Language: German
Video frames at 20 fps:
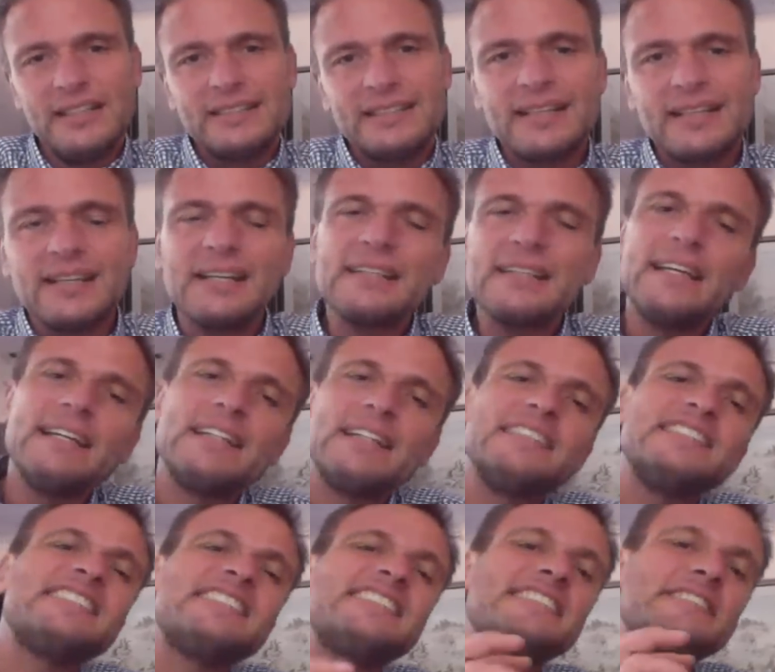Dann hat er
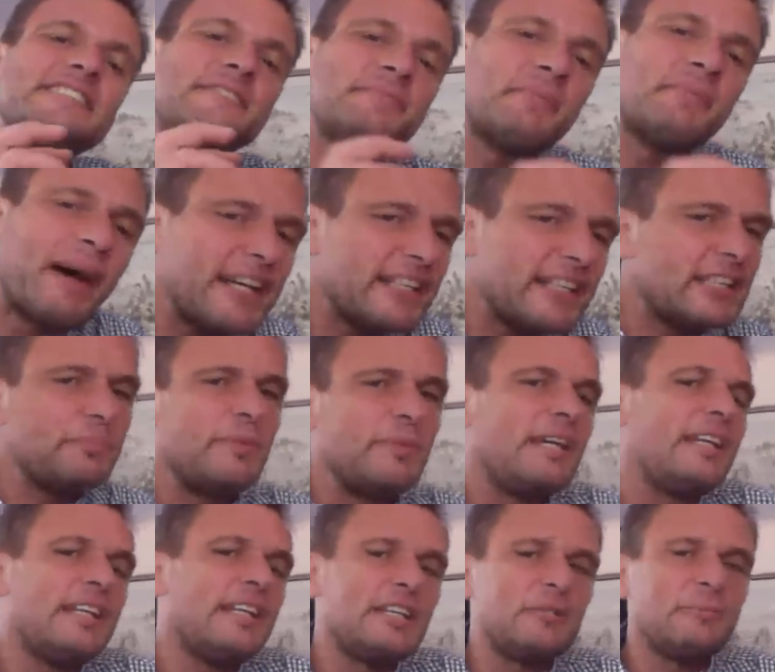das zweite Mailing
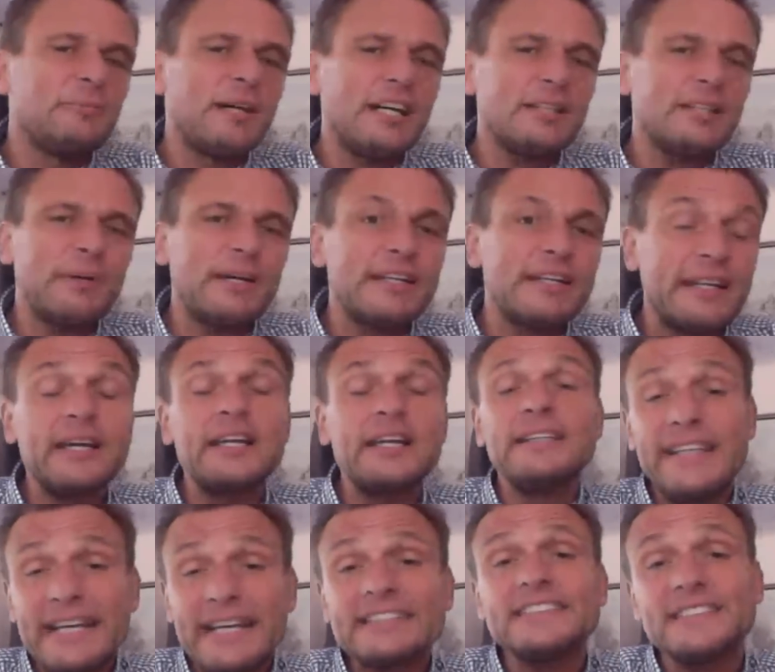gemacht bei der
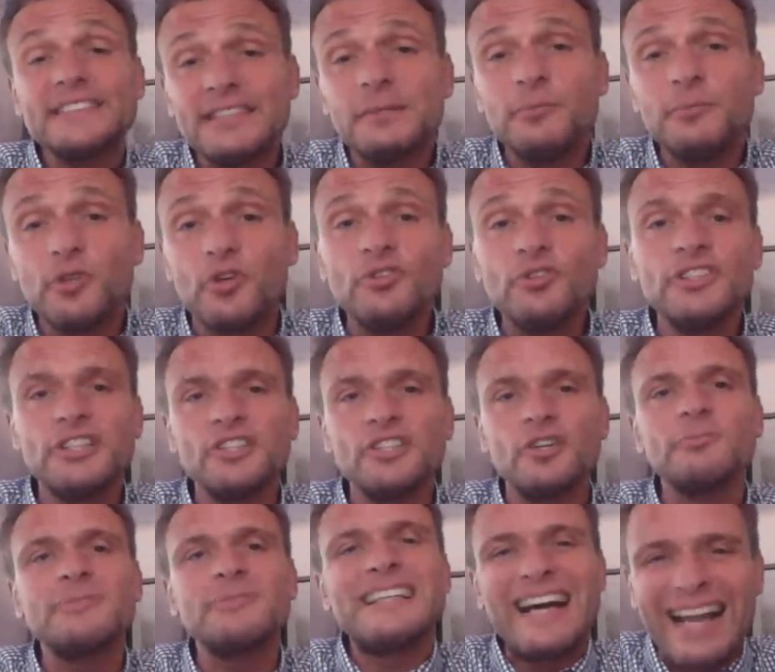jetzt im Grunde
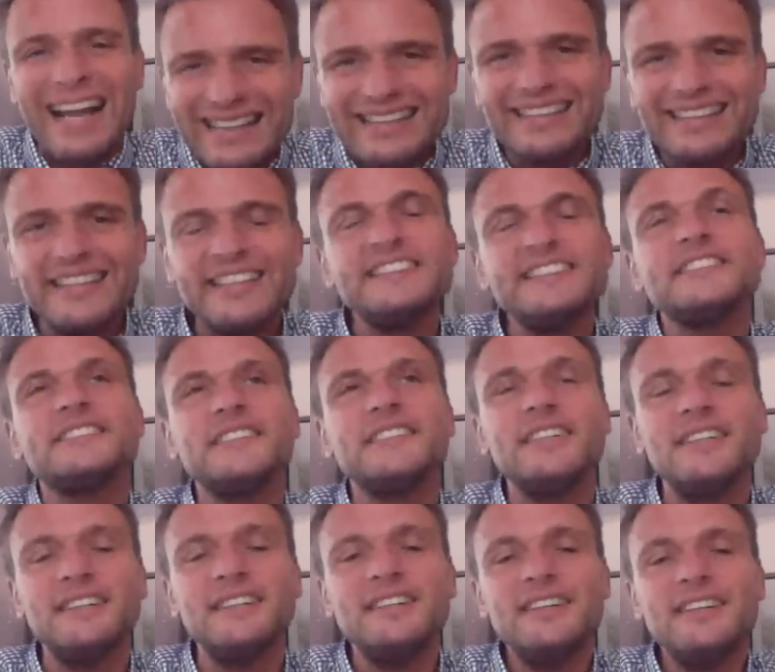genommen kalten
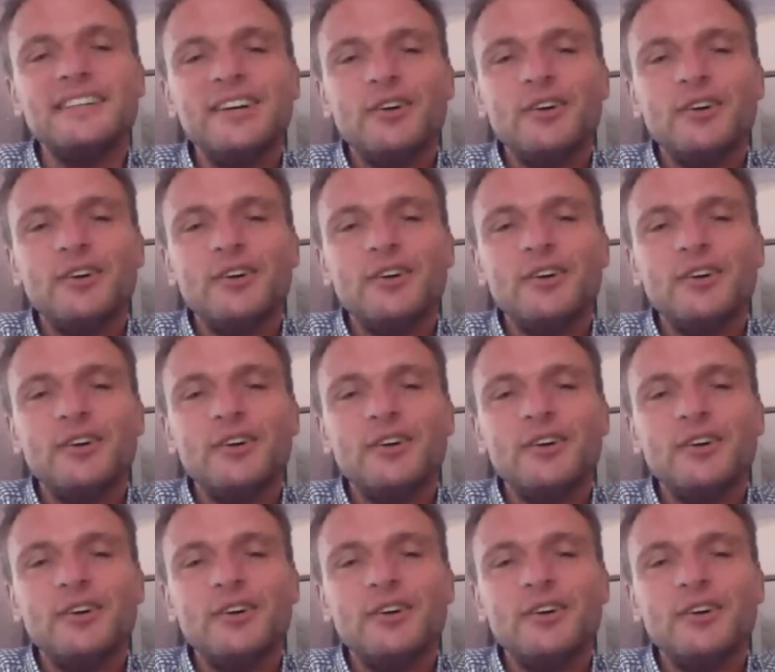Liste